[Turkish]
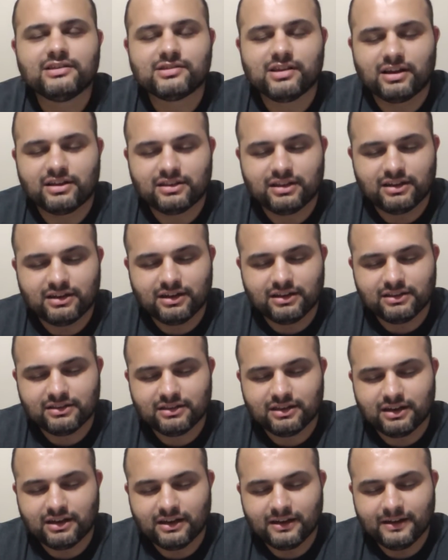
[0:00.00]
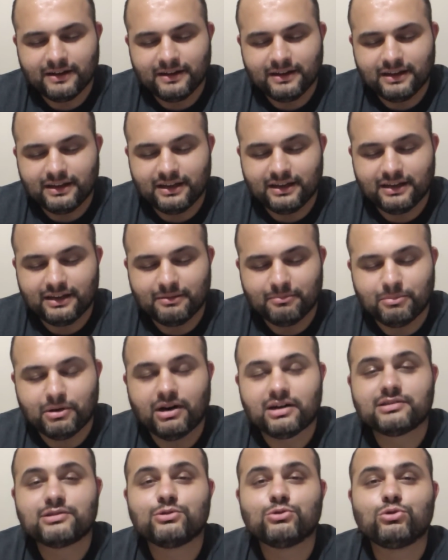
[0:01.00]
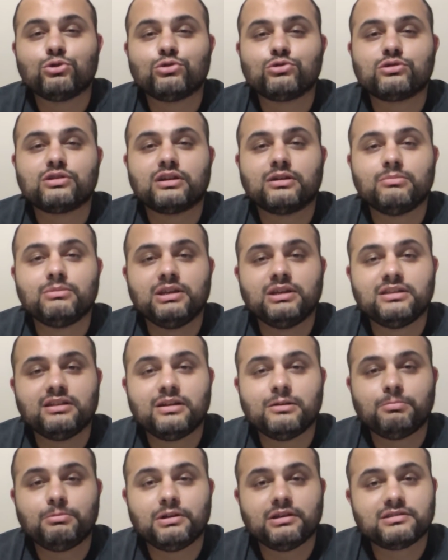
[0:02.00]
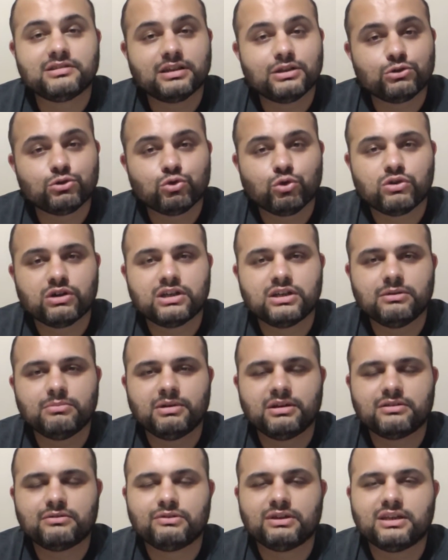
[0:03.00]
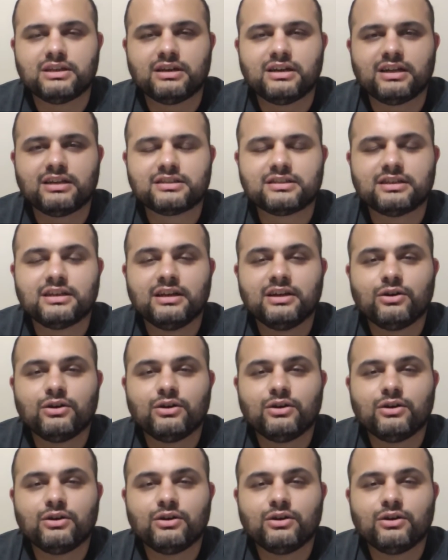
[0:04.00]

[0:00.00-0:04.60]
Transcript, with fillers: Zaten hatta e, bazı dostlarım yedili plaseye çok kıymet verirler.